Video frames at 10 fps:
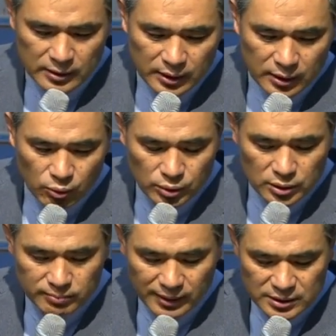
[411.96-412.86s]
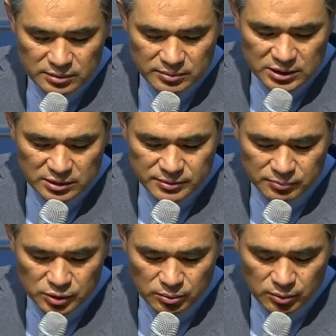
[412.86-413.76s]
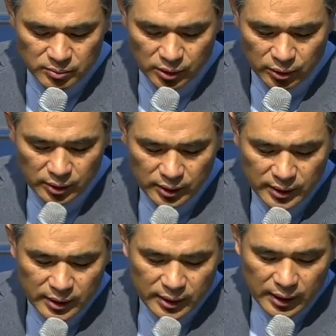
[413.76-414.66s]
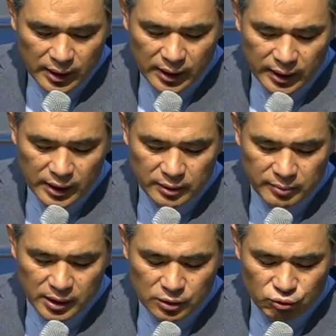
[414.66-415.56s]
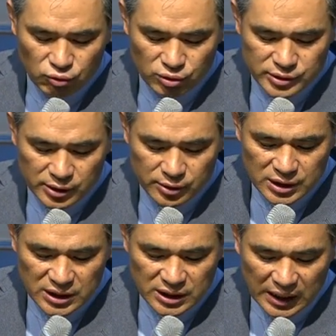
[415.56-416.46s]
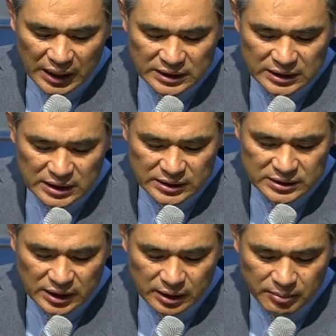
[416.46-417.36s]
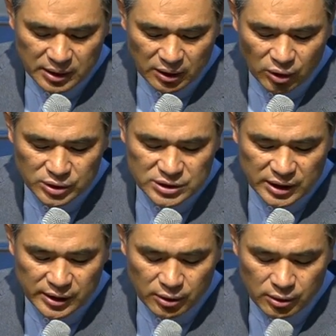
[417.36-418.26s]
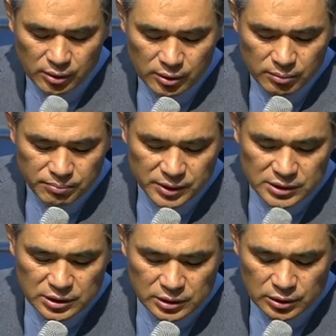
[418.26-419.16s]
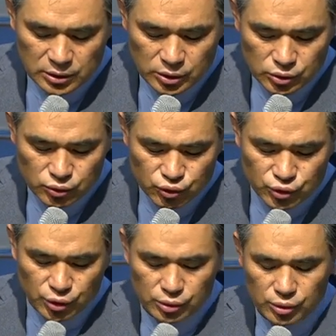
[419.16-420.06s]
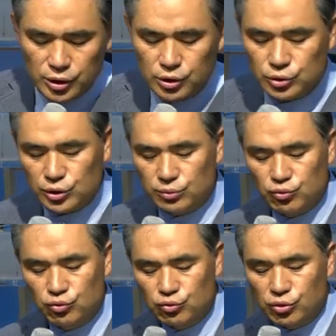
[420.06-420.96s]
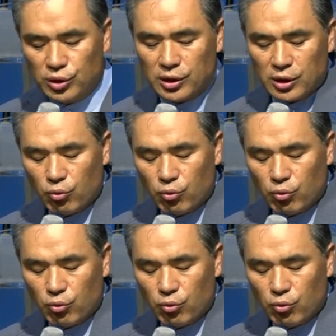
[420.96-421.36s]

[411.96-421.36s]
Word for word: 예, 오늘 말씀 23절 보면 하나님에게 둘러싸여 길이 아득한 사람에게 어찌하여 빛을 주셨는 거. 이거 지금 누구에게